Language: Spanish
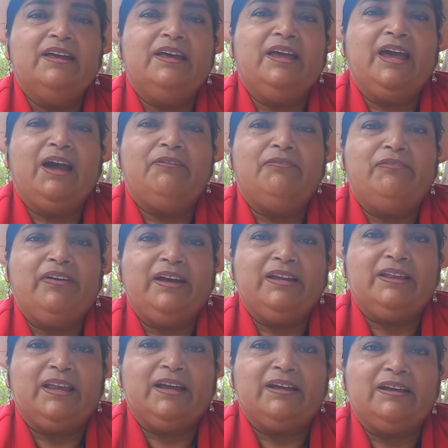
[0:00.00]
que
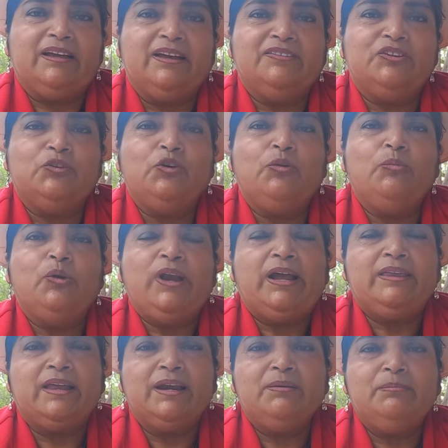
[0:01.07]
afectan, que son como
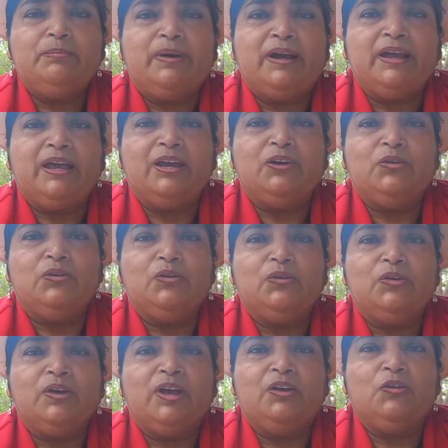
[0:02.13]
la trampa que no,
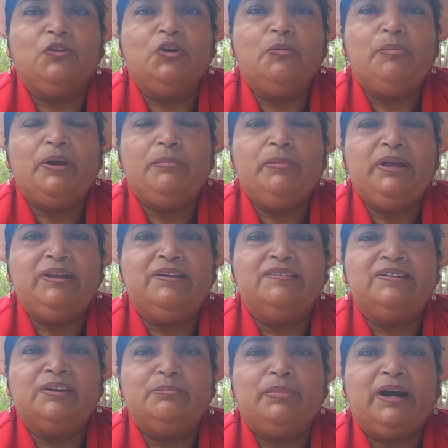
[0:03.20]
que no nos permiten
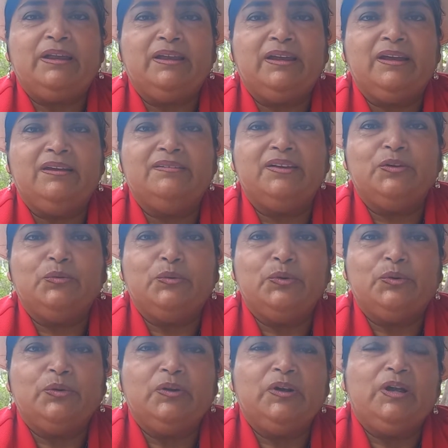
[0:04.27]
ser parte del
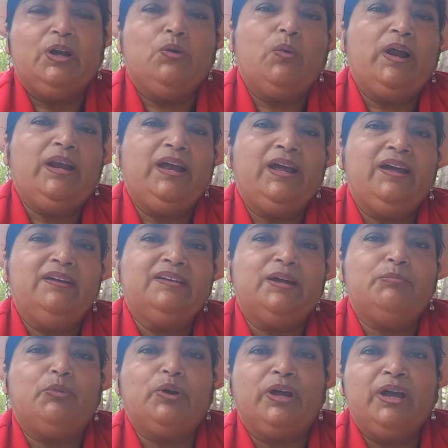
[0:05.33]
seguro. ¿Cuál es esta?
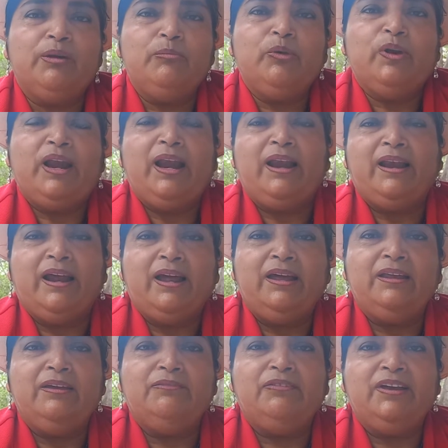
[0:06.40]
Por ejemplo, la ley
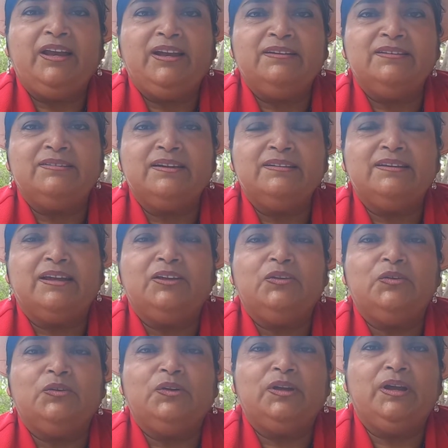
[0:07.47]
de finanzas,
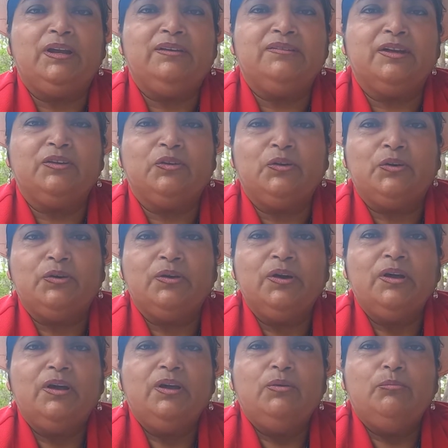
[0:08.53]
tanto del sector
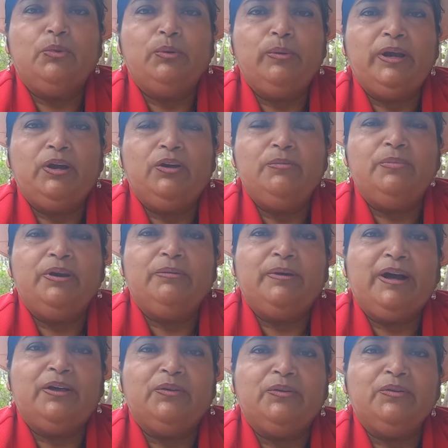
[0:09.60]
público y
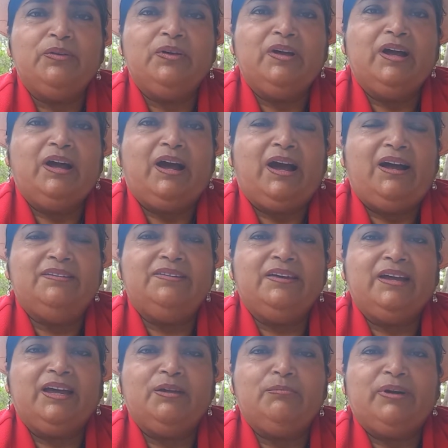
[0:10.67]
privado,
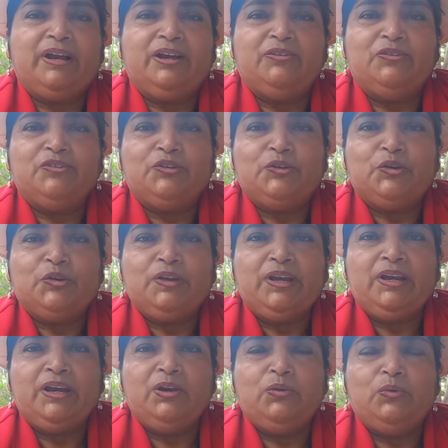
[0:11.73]
hace que para nosotros
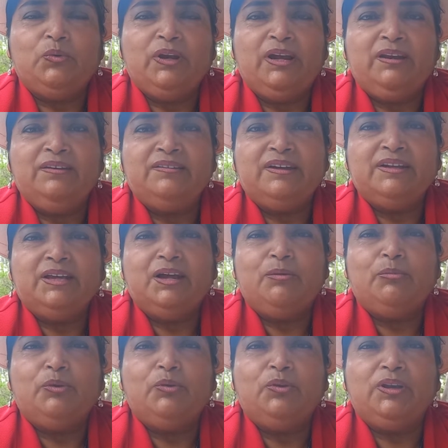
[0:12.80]
tener una iniciativa
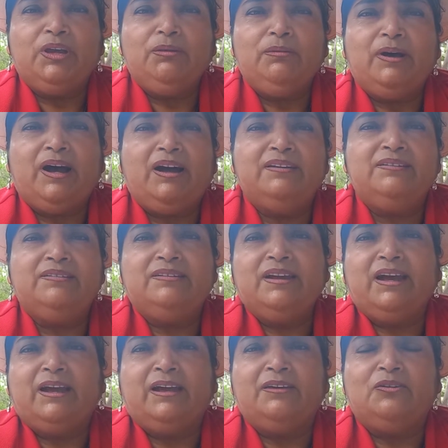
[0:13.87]
productiva, así
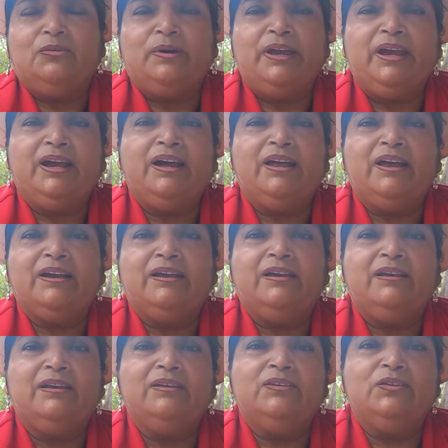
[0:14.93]
sea que nos vayan a dar
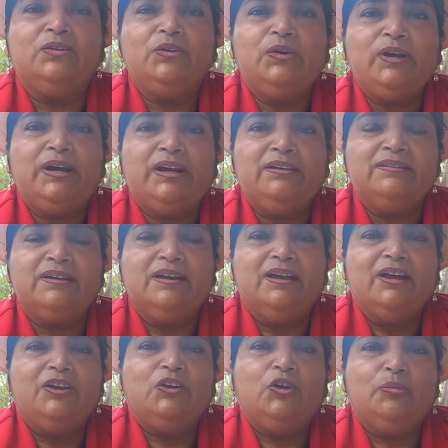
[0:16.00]
500 dólares,
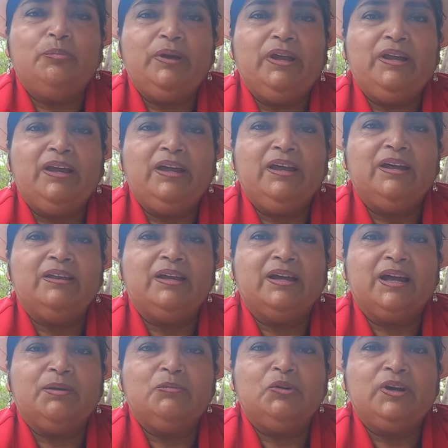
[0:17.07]
nos piden que
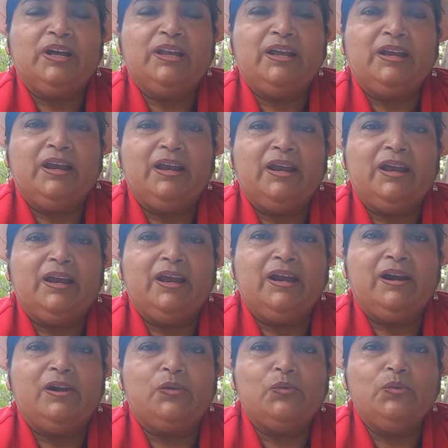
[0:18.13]
tengamos que tener
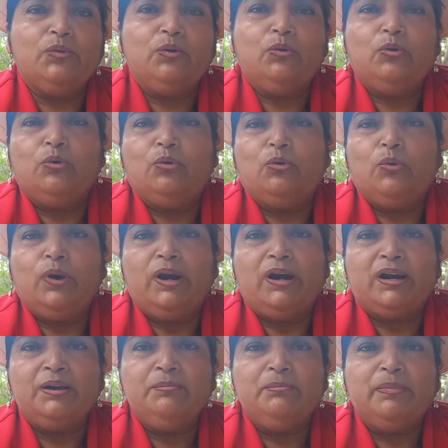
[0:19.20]
el RUC o el
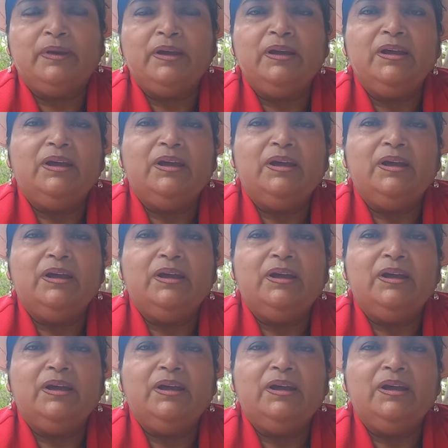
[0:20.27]
RIMPE